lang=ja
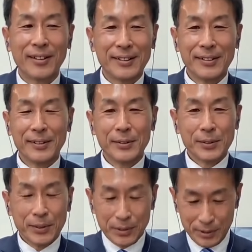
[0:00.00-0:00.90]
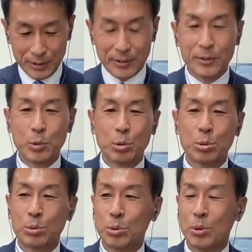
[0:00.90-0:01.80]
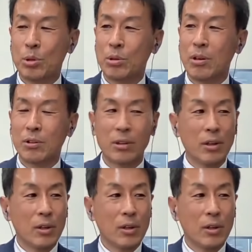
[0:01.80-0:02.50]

はいはいはい。うん、そうするといやなんか